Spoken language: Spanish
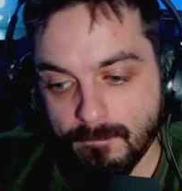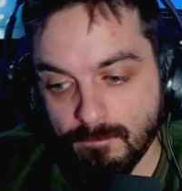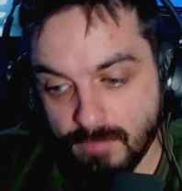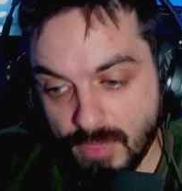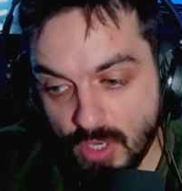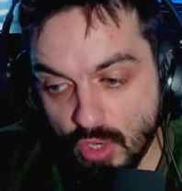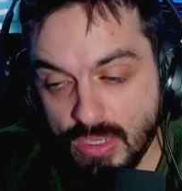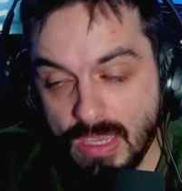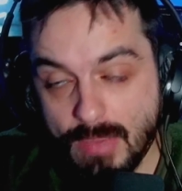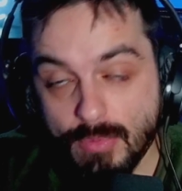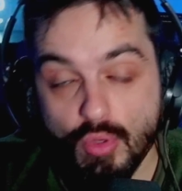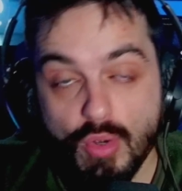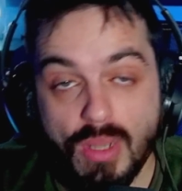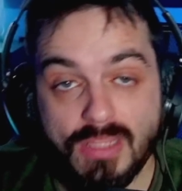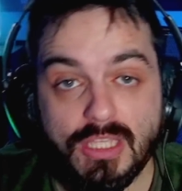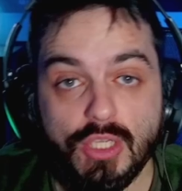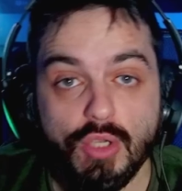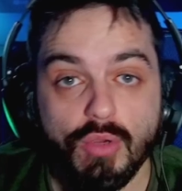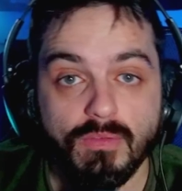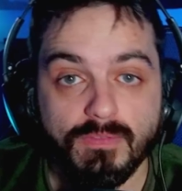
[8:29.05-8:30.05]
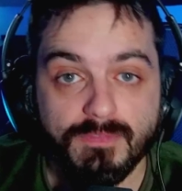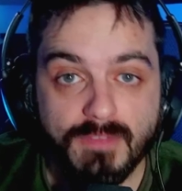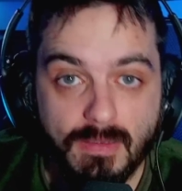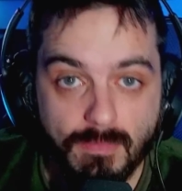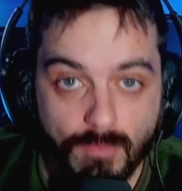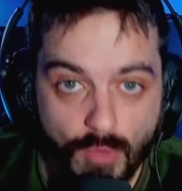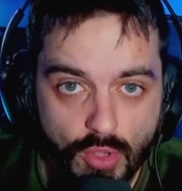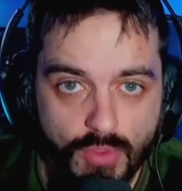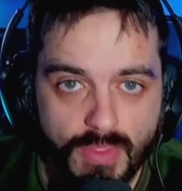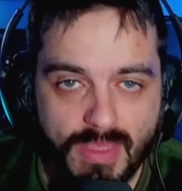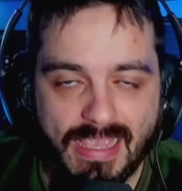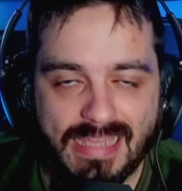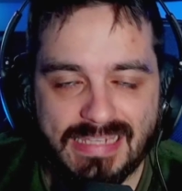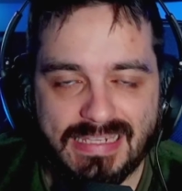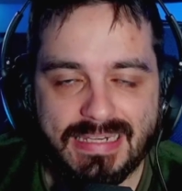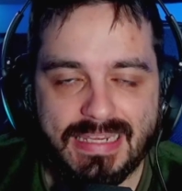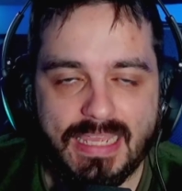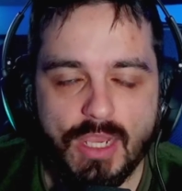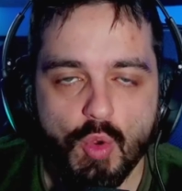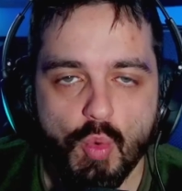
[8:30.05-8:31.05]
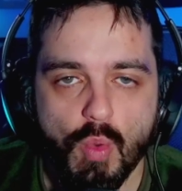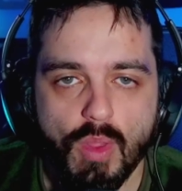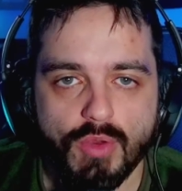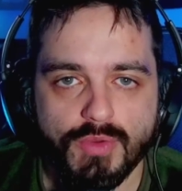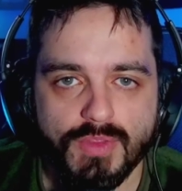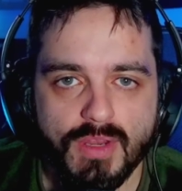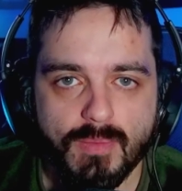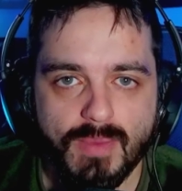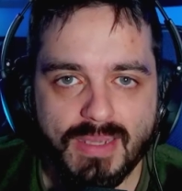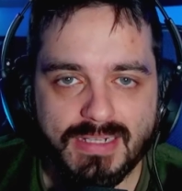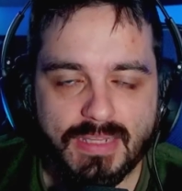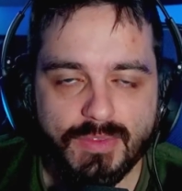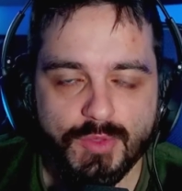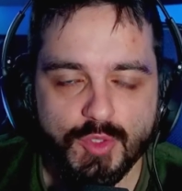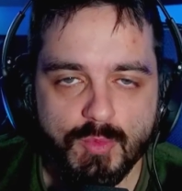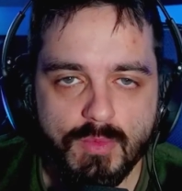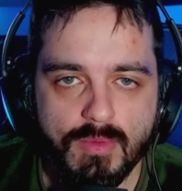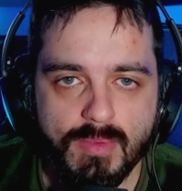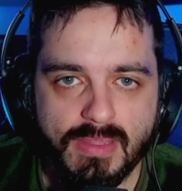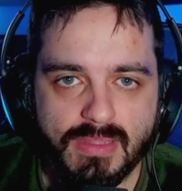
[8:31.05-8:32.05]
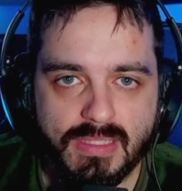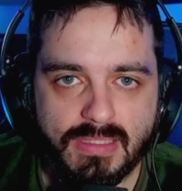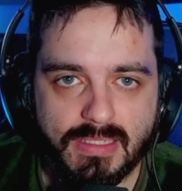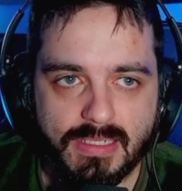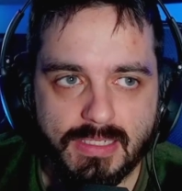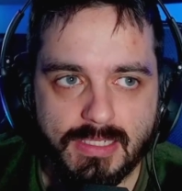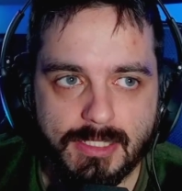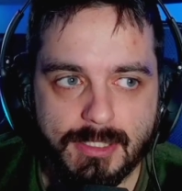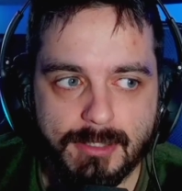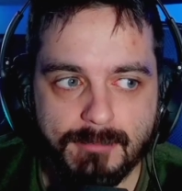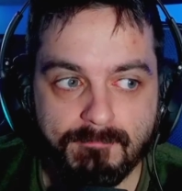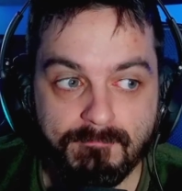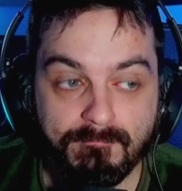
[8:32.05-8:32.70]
pero que Brunati confirmó de que sería jugador del Barça en 2023.